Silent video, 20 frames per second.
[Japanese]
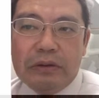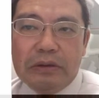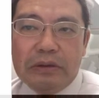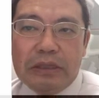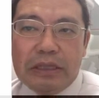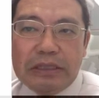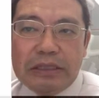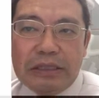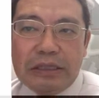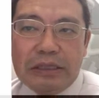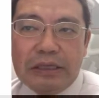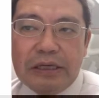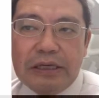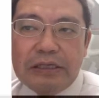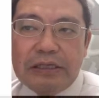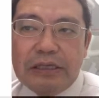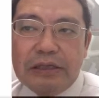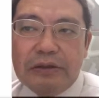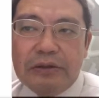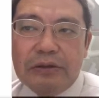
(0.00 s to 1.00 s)
男性経
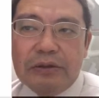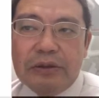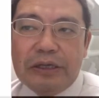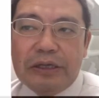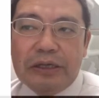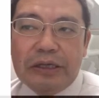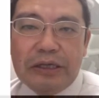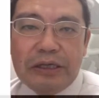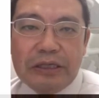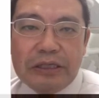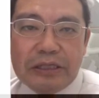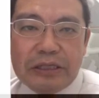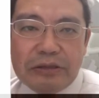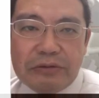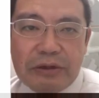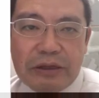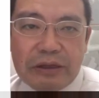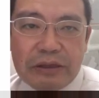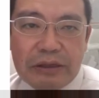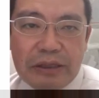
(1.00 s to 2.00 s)
営者のような経営手
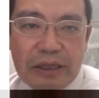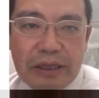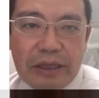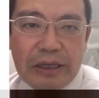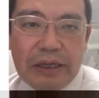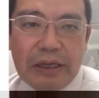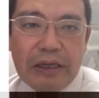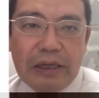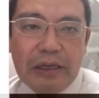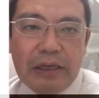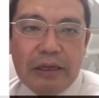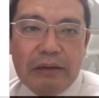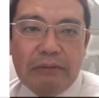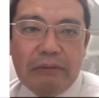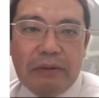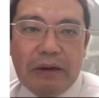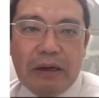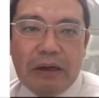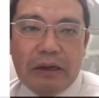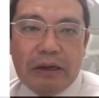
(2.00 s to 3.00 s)
腕で、
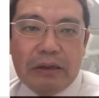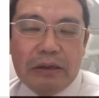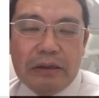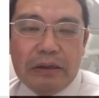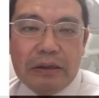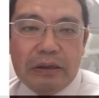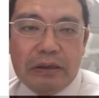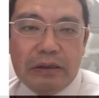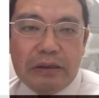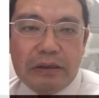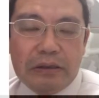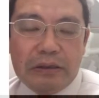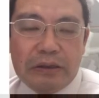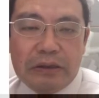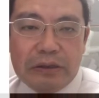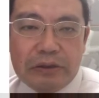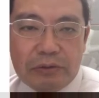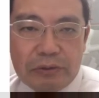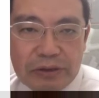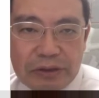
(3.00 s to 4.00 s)
まあ、1
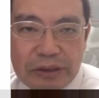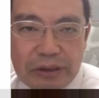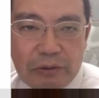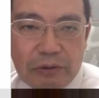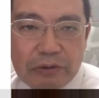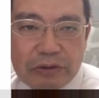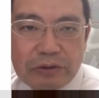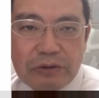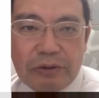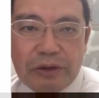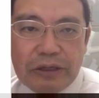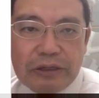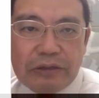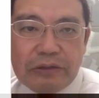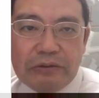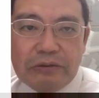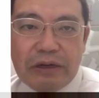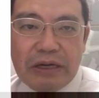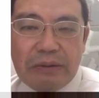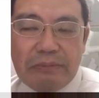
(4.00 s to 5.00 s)
人で億超えって
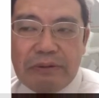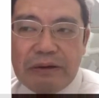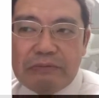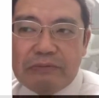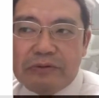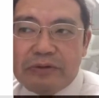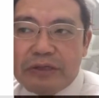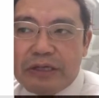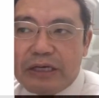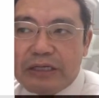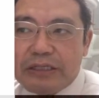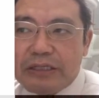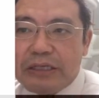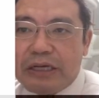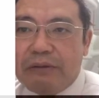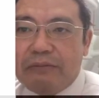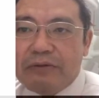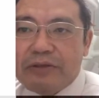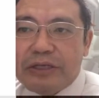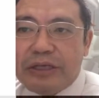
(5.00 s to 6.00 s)
いうのはやっぱり難しい
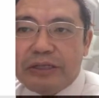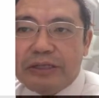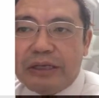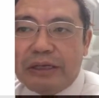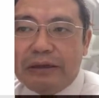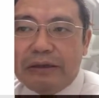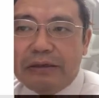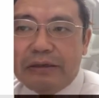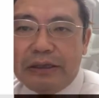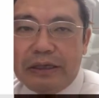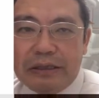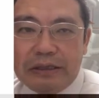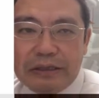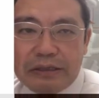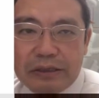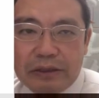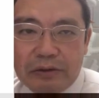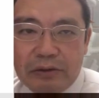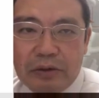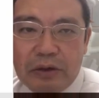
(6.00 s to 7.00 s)
かもしれないです
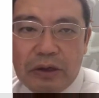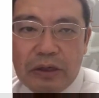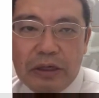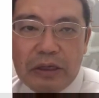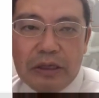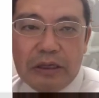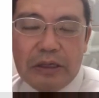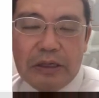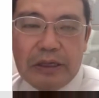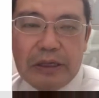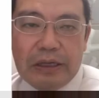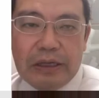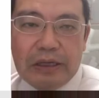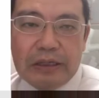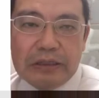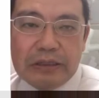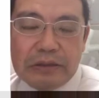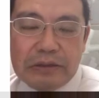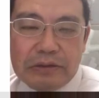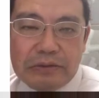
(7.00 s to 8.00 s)
けど、
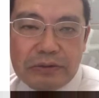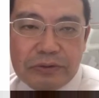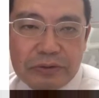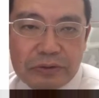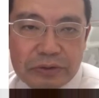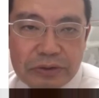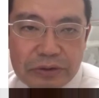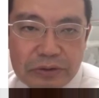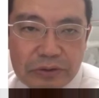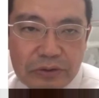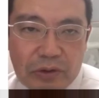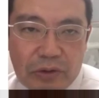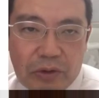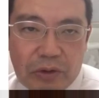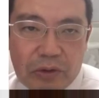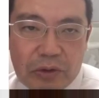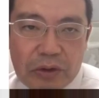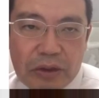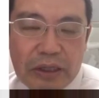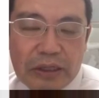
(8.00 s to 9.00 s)
えー、複数
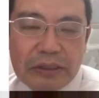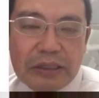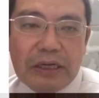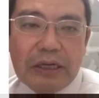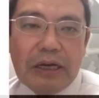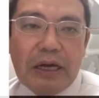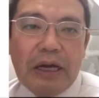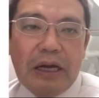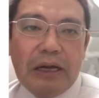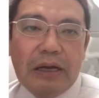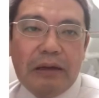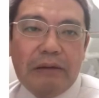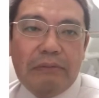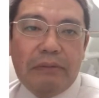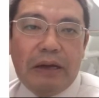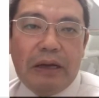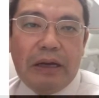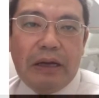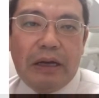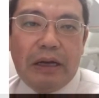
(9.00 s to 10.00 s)
の方が、
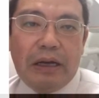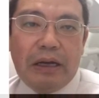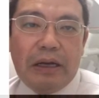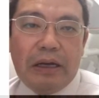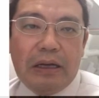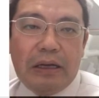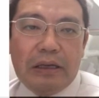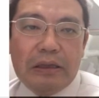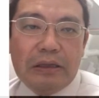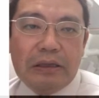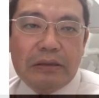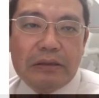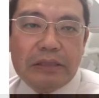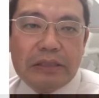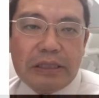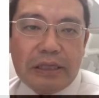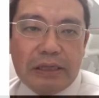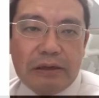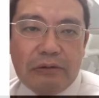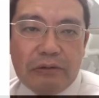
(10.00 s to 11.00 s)
まあ、
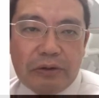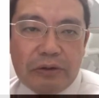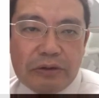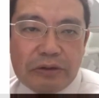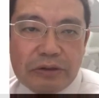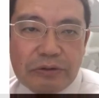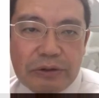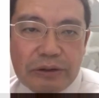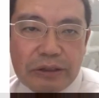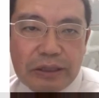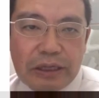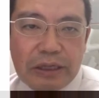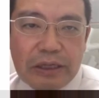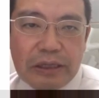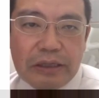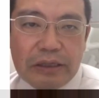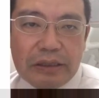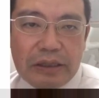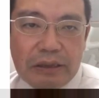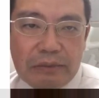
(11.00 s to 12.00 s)
力を寄り添えて
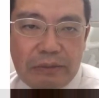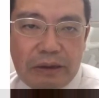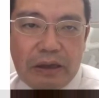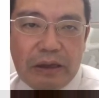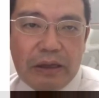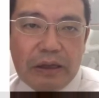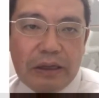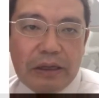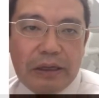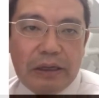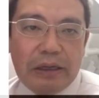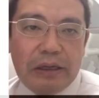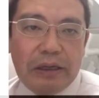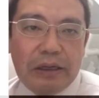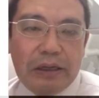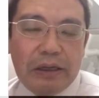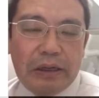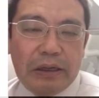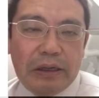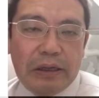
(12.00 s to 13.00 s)
いけば、
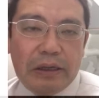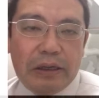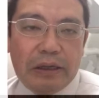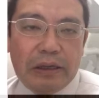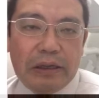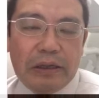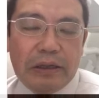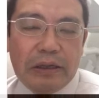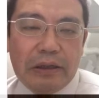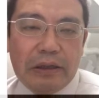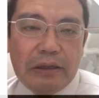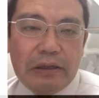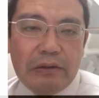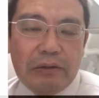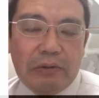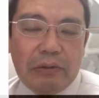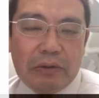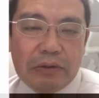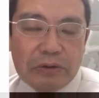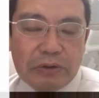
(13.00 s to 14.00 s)
えー、
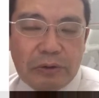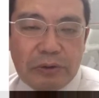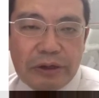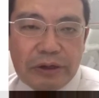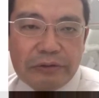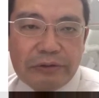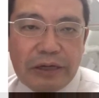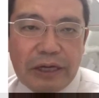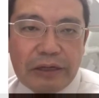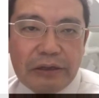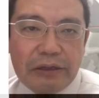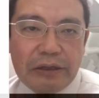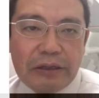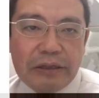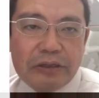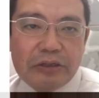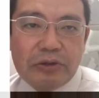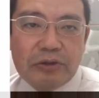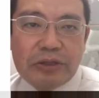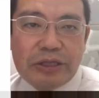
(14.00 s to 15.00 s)
億超えぐらい
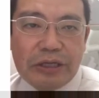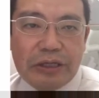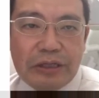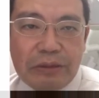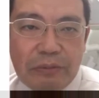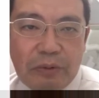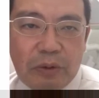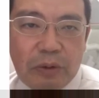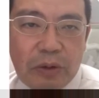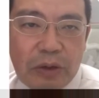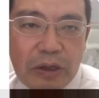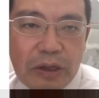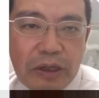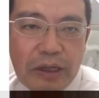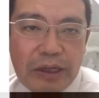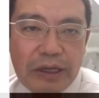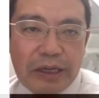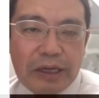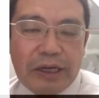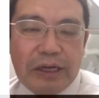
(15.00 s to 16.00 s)
女性でも
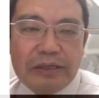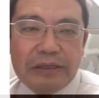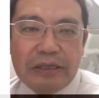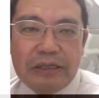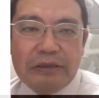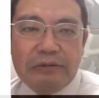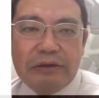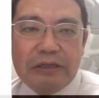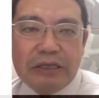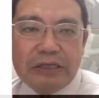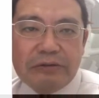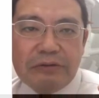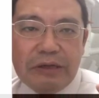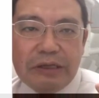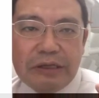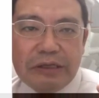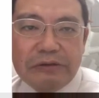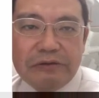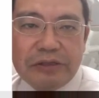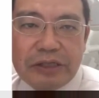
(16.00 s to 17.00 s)
簡単に私は
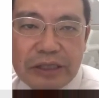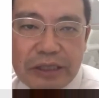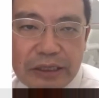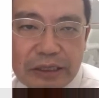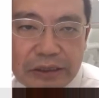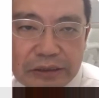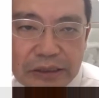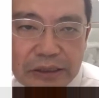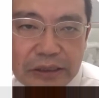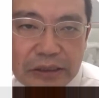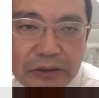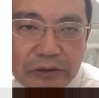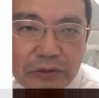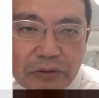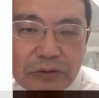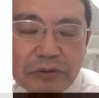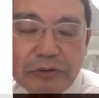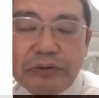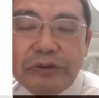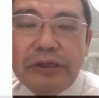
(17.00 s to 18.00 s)
いけるんじゃないかなと
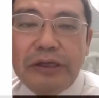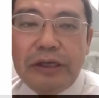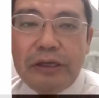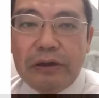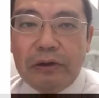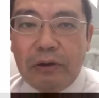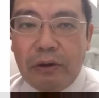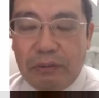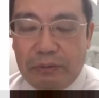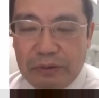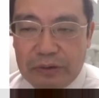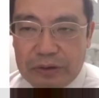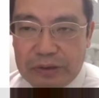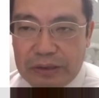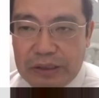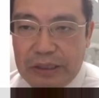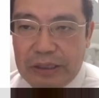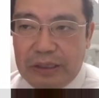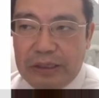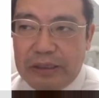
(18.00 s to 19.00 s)
いうふうに思っ
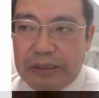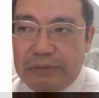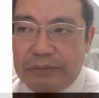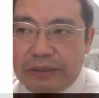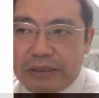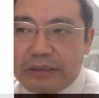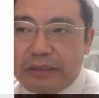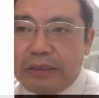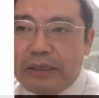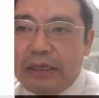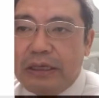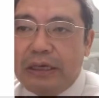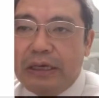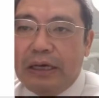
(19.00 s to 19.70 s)
ています。